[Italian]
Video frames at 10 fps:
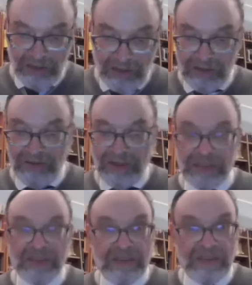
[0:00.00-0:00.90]

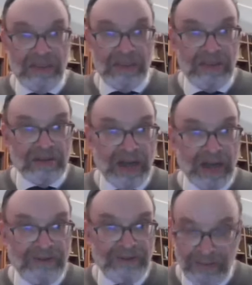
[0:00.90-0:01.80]
University il
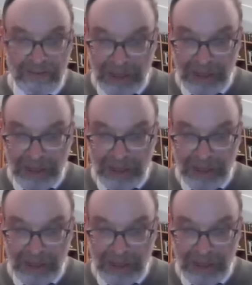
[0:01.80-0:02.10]
Rav per